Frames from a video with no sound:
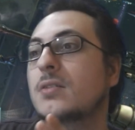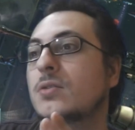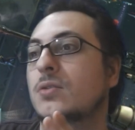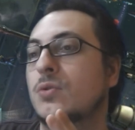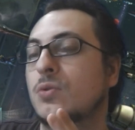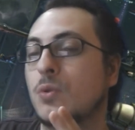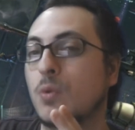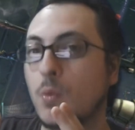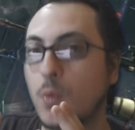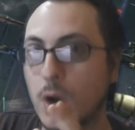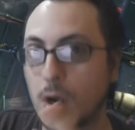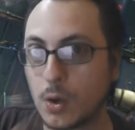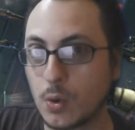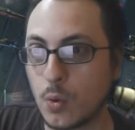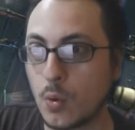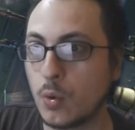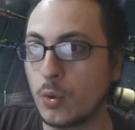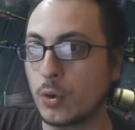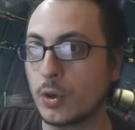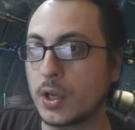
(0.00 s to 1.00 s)
su
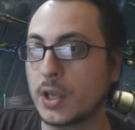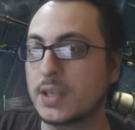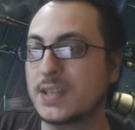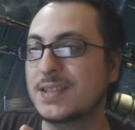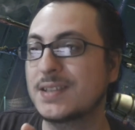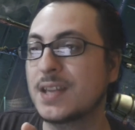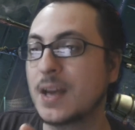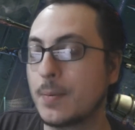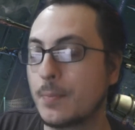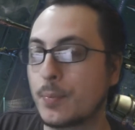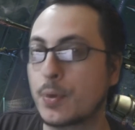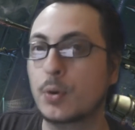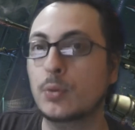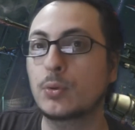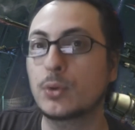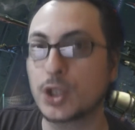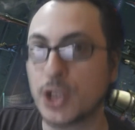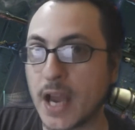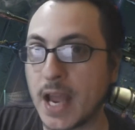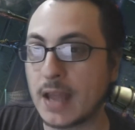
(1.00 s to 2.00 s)
qualcuno che sta
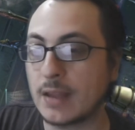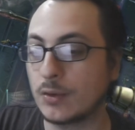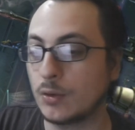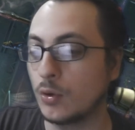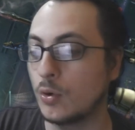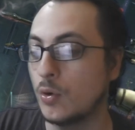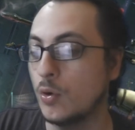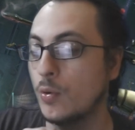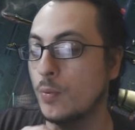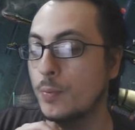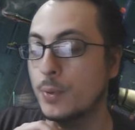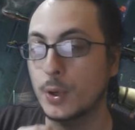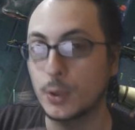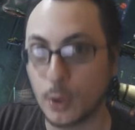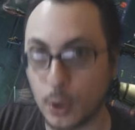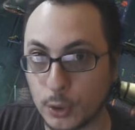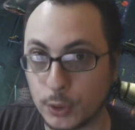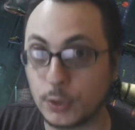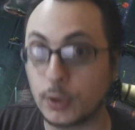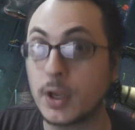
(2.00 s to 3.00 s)
producendo un
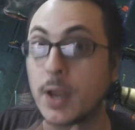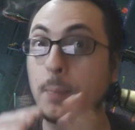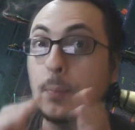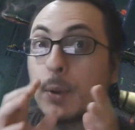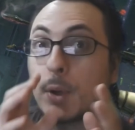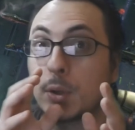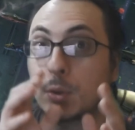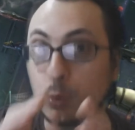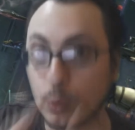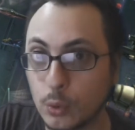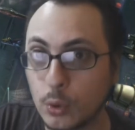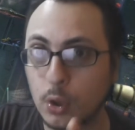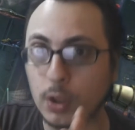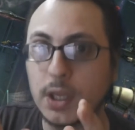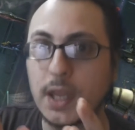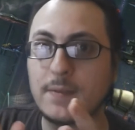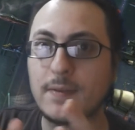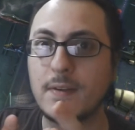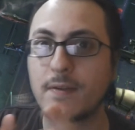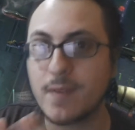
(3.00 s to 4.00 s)
prodotto che poi tu lo
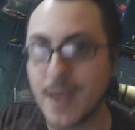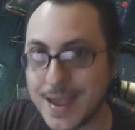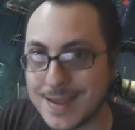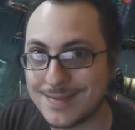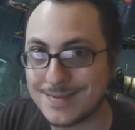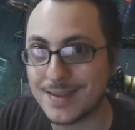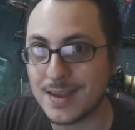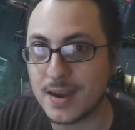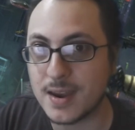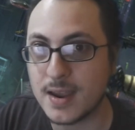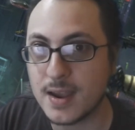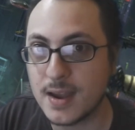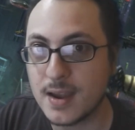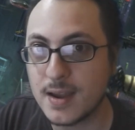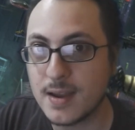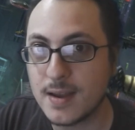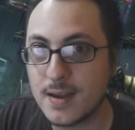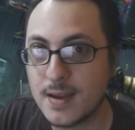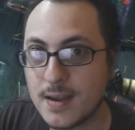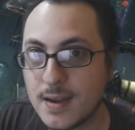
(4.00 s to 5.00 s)
devi vendere
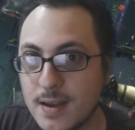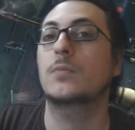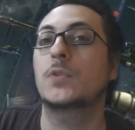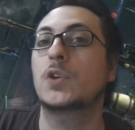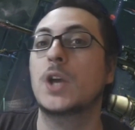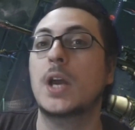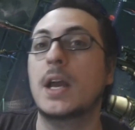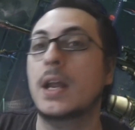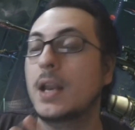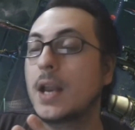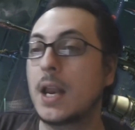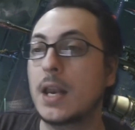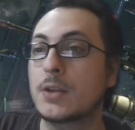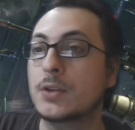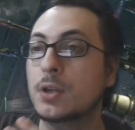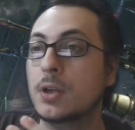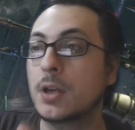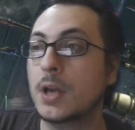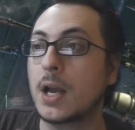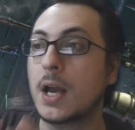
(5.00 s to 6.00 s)
cioè, alla,
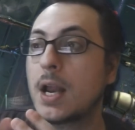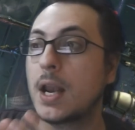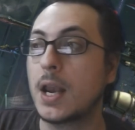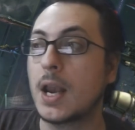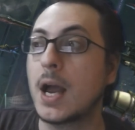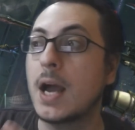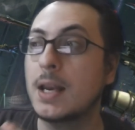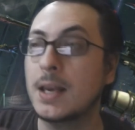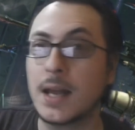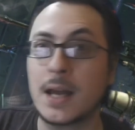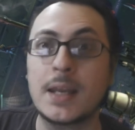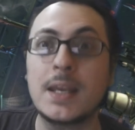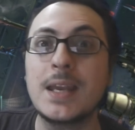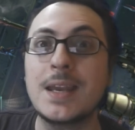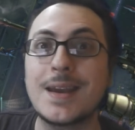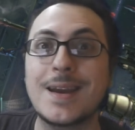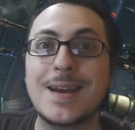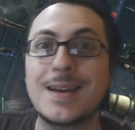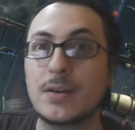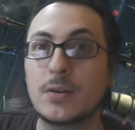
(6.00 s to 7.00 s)
so- a- alla
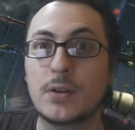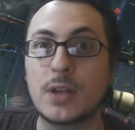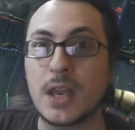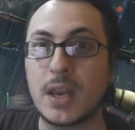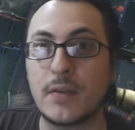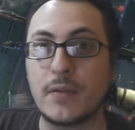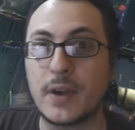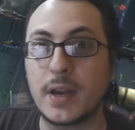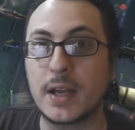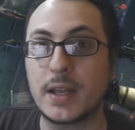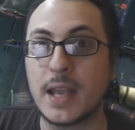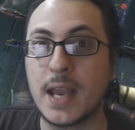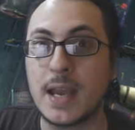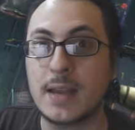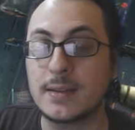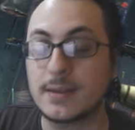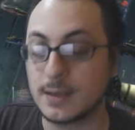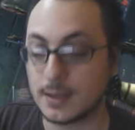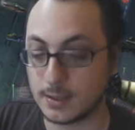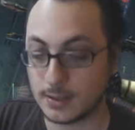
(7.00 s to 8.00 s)
EA non gliene frega
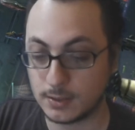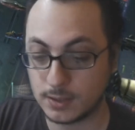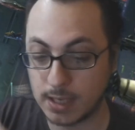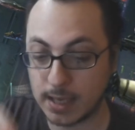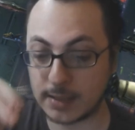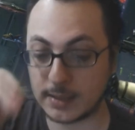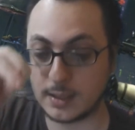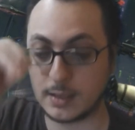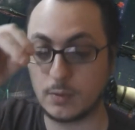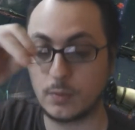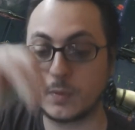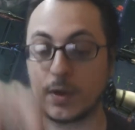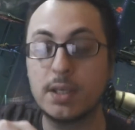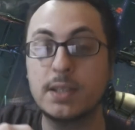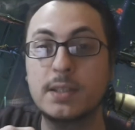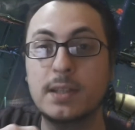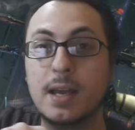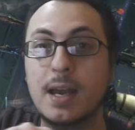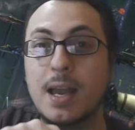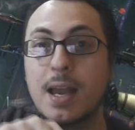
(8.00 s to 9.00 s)
niente. Senti,
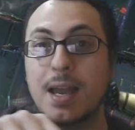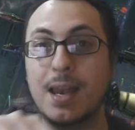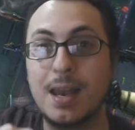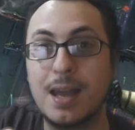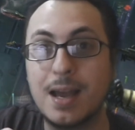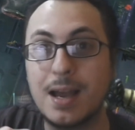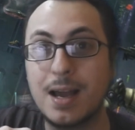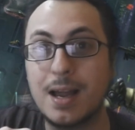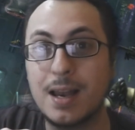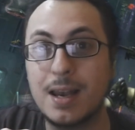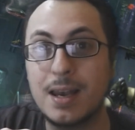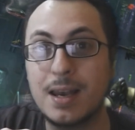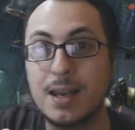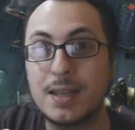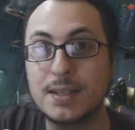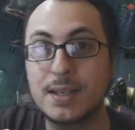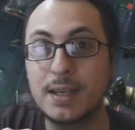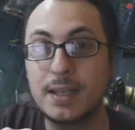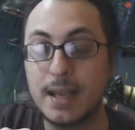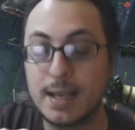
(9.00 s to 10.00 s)
questa è la,
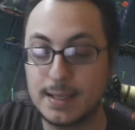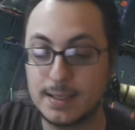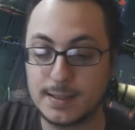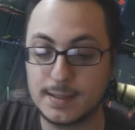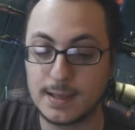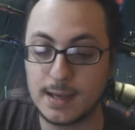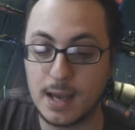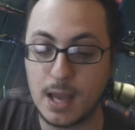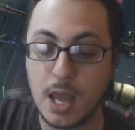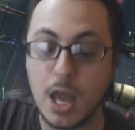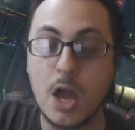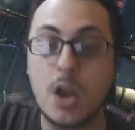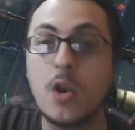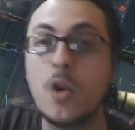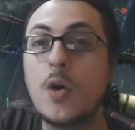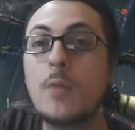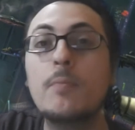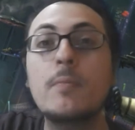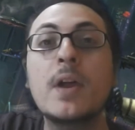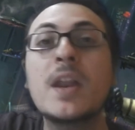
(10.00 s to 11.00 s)
la scadenza,
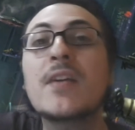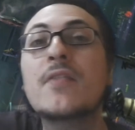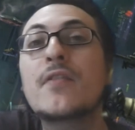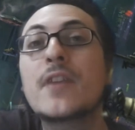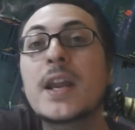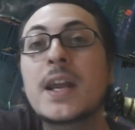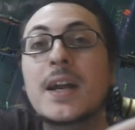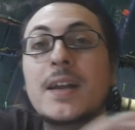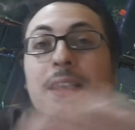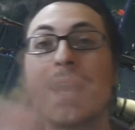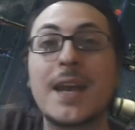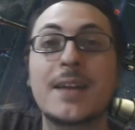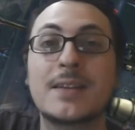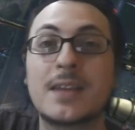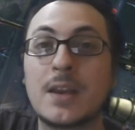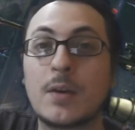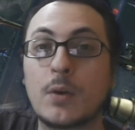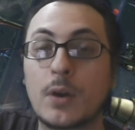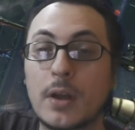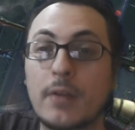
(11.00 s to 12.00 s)
non me ne frega
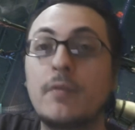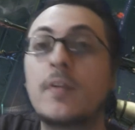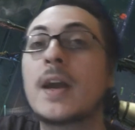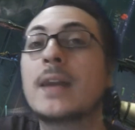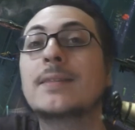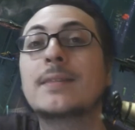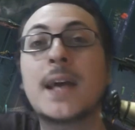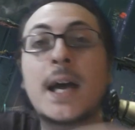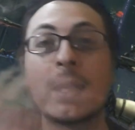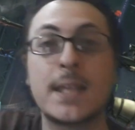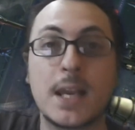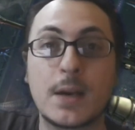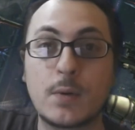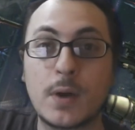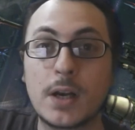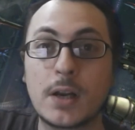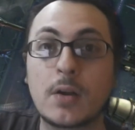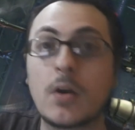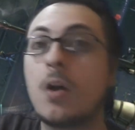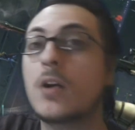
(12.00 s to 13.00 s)
niente di quello che fai, taglia
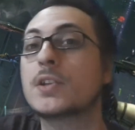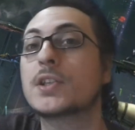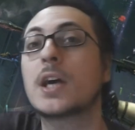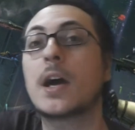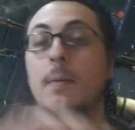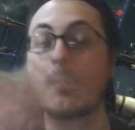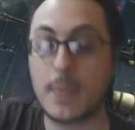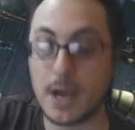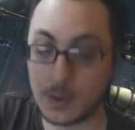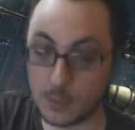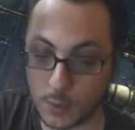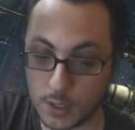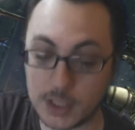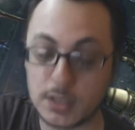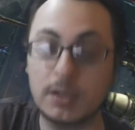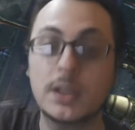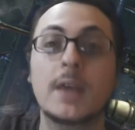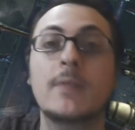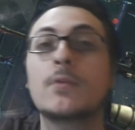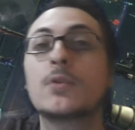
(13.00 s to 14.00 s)
qualcosa, ma
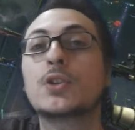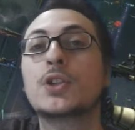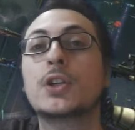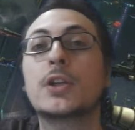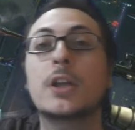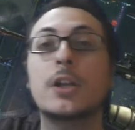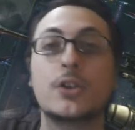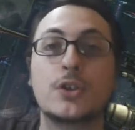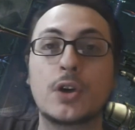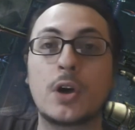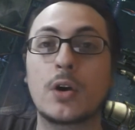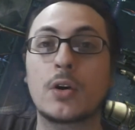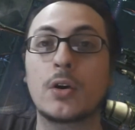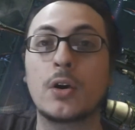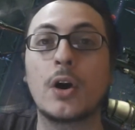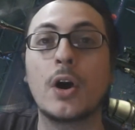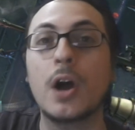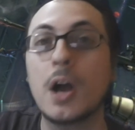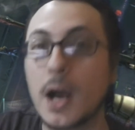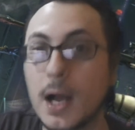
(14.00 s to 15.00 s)
qui deve uscire il
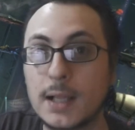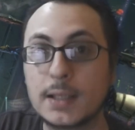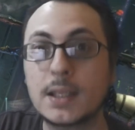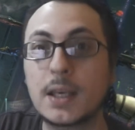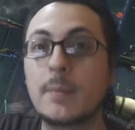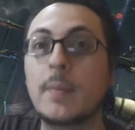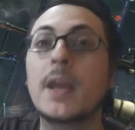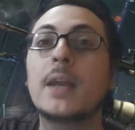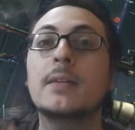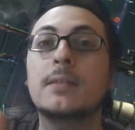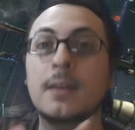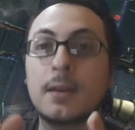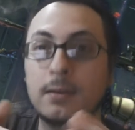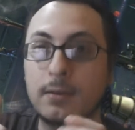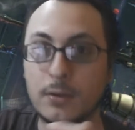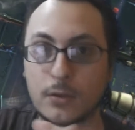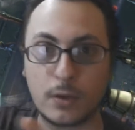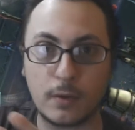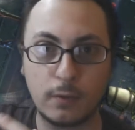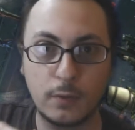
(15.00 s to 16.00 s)
gioco, altrimenti
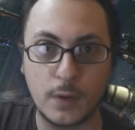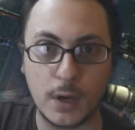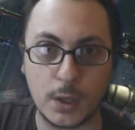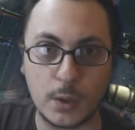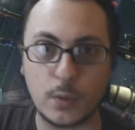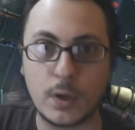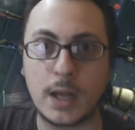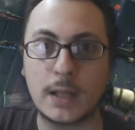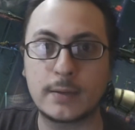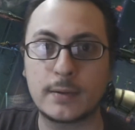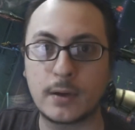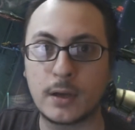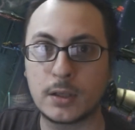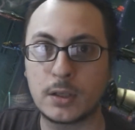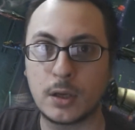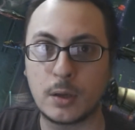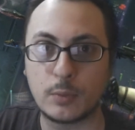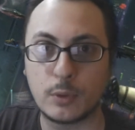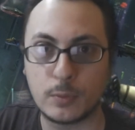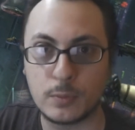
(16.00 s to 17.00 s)
ti trovi qualcun altro che
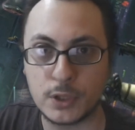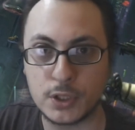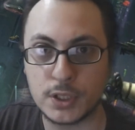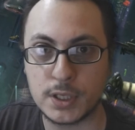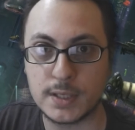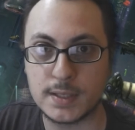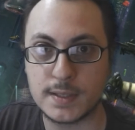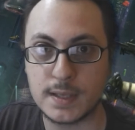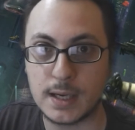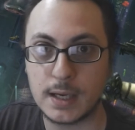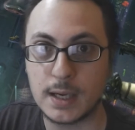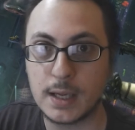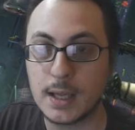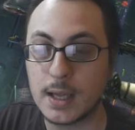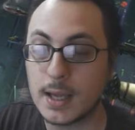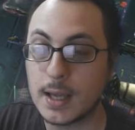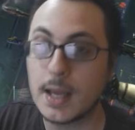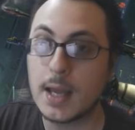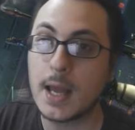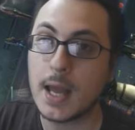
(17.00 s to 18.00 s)
te lo
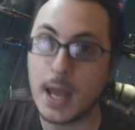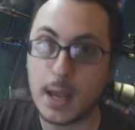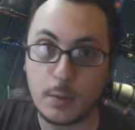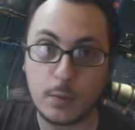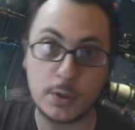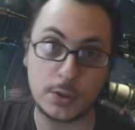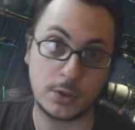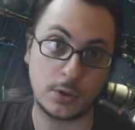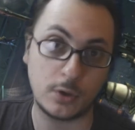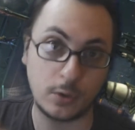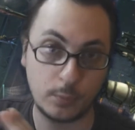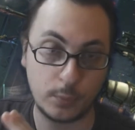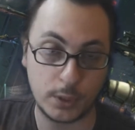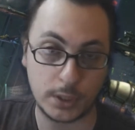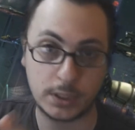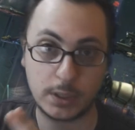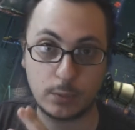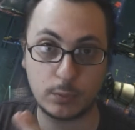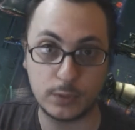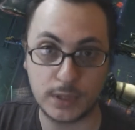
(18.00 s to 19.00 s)
pubblicizza e questo
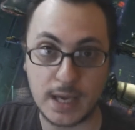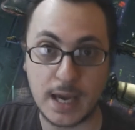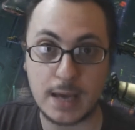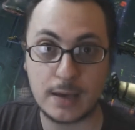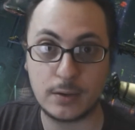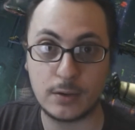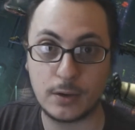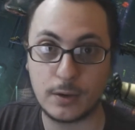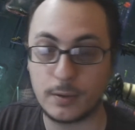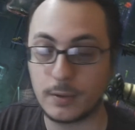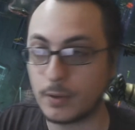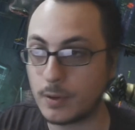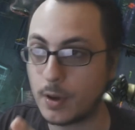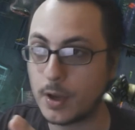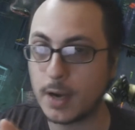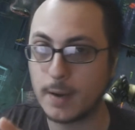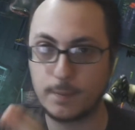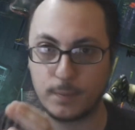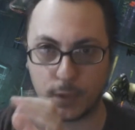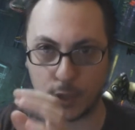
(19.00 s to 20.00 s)
comporta un danno.
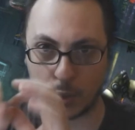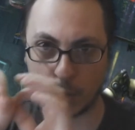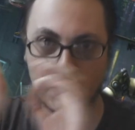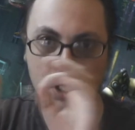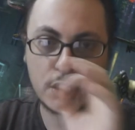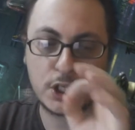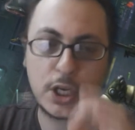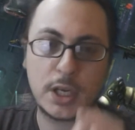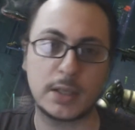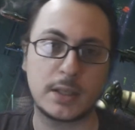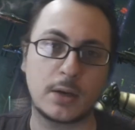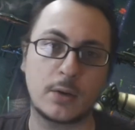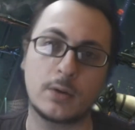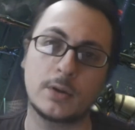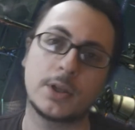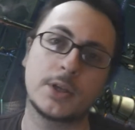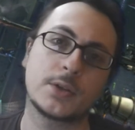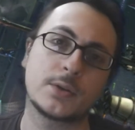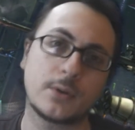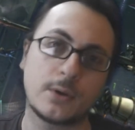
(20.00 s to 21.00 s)
Ora, cosa c'entra
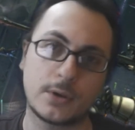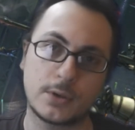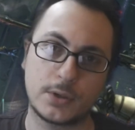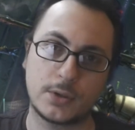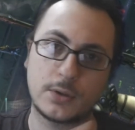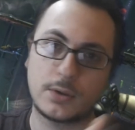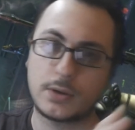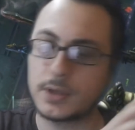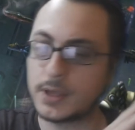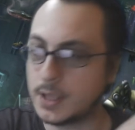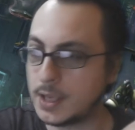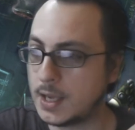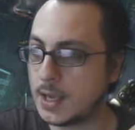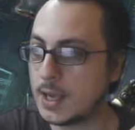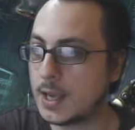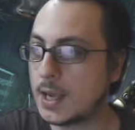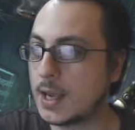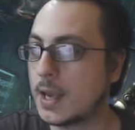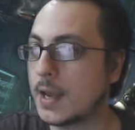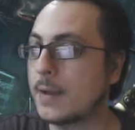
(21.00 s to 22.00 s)
col discorso
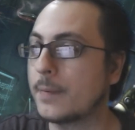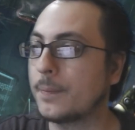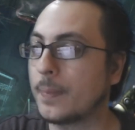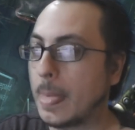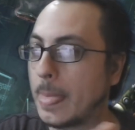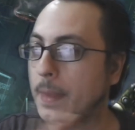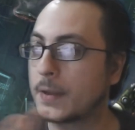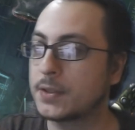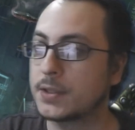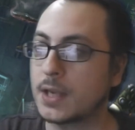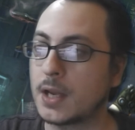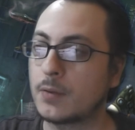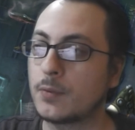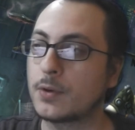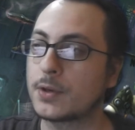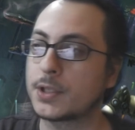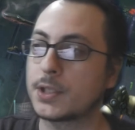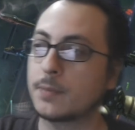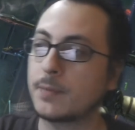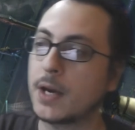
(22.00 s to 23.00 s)
di mm, Star
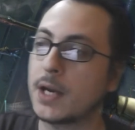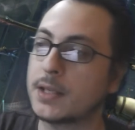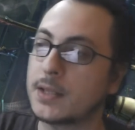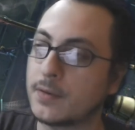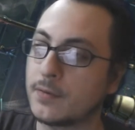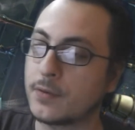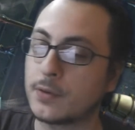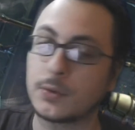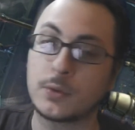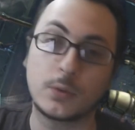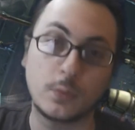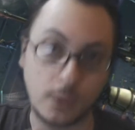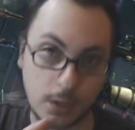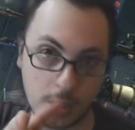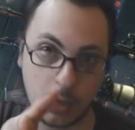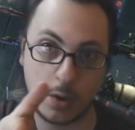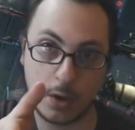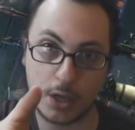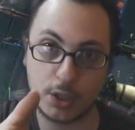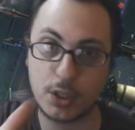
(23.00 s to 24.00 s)
Wars Battlefront
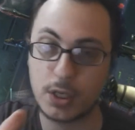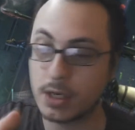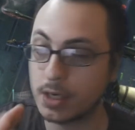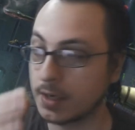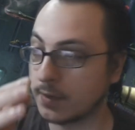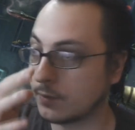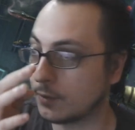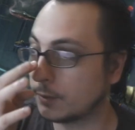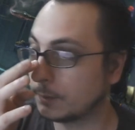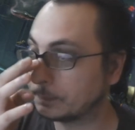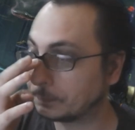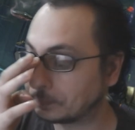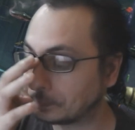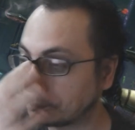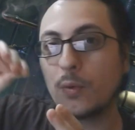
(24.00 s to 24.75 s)
2? Ora ci arrivo.